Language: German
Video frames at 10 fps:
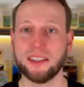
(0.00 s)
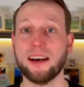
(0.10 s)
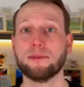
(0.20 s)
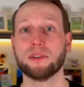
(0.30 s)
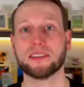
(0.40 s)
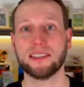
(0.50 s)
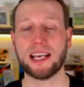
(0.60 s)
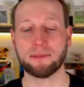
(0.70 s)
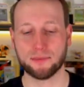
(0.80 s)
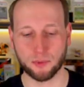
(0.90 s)
die Artworks
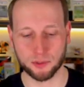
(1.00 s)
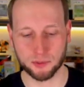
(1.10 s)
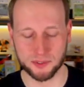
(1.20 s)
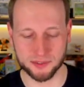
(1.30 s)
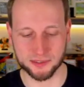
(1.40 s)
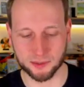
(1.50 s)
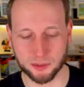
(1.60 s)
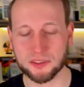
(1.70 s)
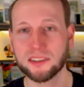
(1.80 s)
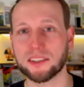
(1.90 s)
nach wie vor durch diesen
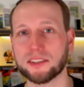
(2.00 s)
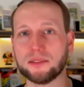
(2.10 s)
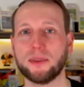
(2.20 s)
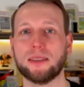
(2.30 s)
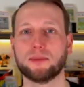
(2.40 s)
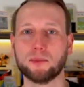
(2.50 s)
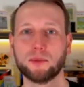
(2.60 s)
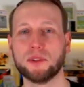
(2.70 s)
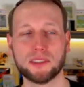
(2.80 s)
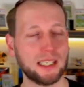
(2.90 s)
künstlerischen Effekt von
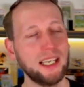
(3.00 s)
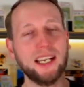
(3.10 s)
Munch